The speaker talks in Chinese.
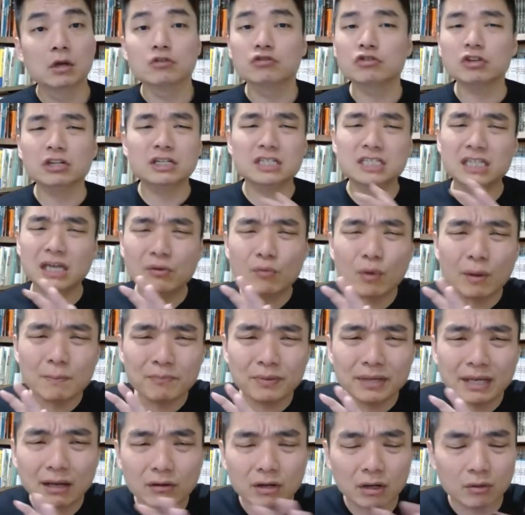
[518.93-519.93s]
所以你千万
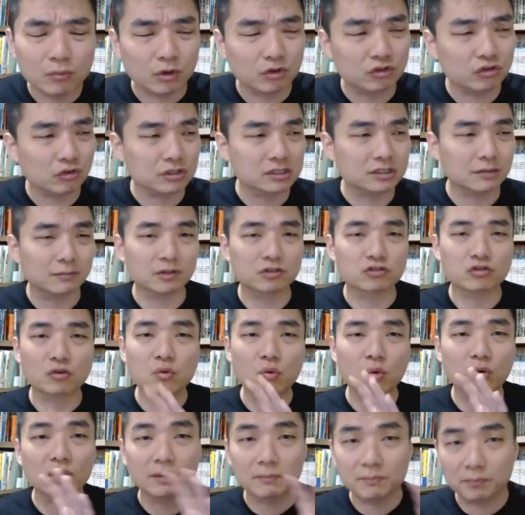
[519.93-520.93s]
不要跟我说什么
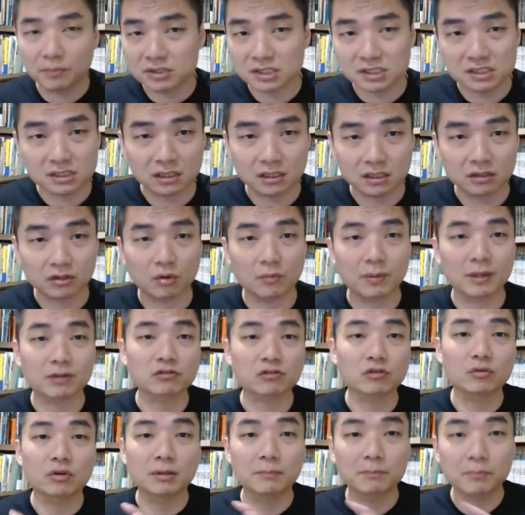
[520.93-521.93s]
中国人不适合投票，
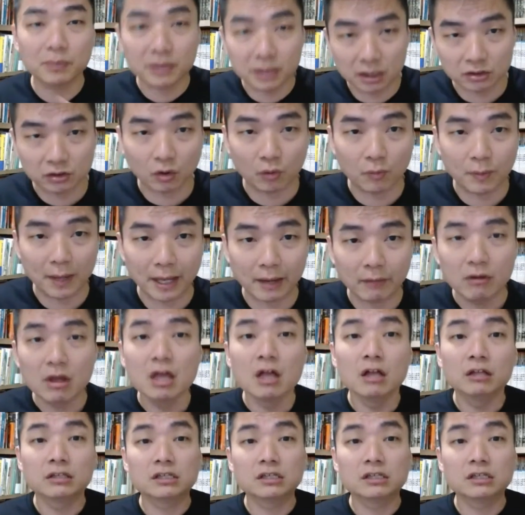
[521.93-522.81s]
中国人不能投票，